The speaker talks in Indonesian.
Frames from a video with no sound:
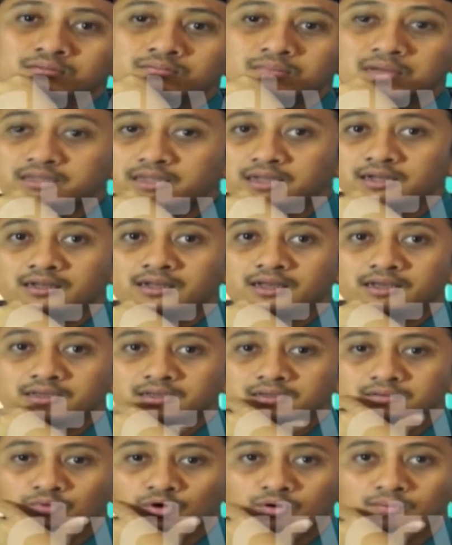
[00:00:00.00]
Matahari
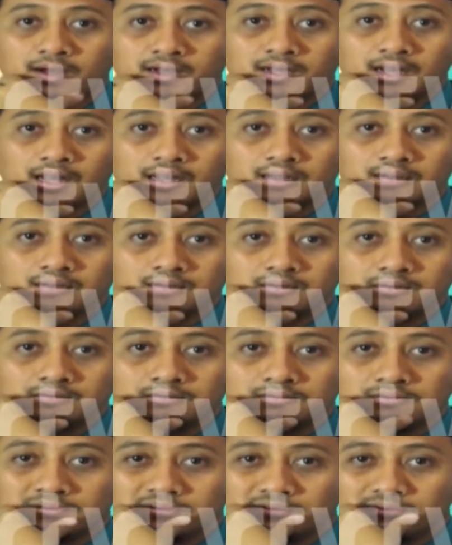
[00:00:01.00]
nanya, mau kemana Lan?
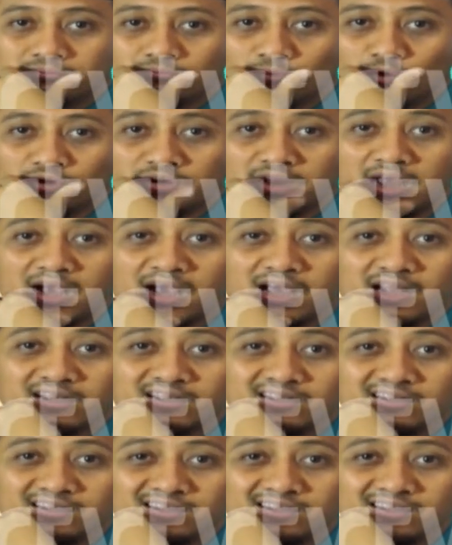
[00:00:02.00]
Mau kondangan.